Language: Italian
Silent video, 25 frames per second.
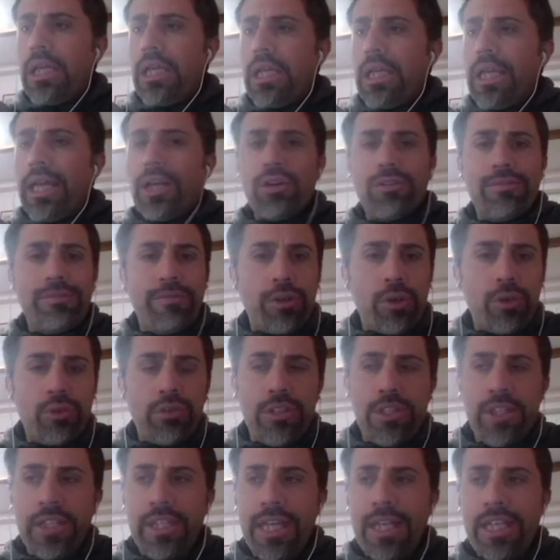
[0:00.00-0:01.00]
nei
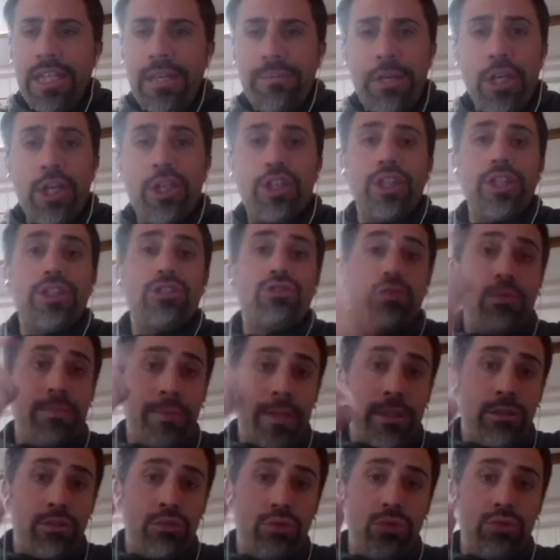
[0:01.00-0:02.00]
confronti dei nemici,
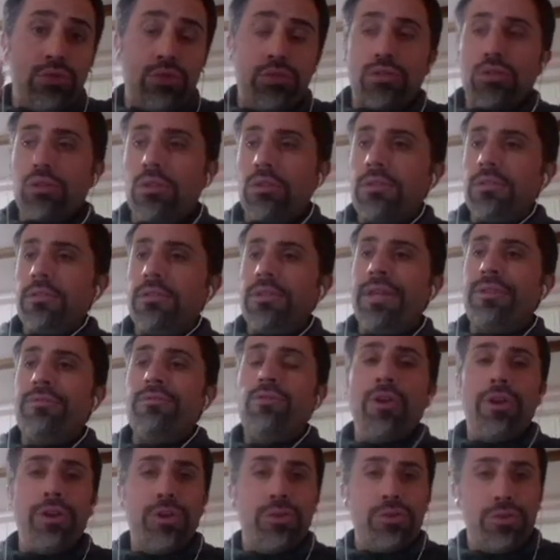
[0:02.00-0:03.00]
soprattutto dei
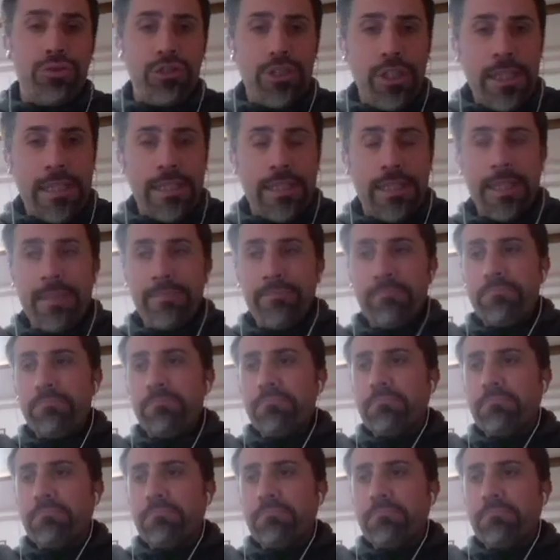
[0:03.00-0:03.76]
fuoriusciti,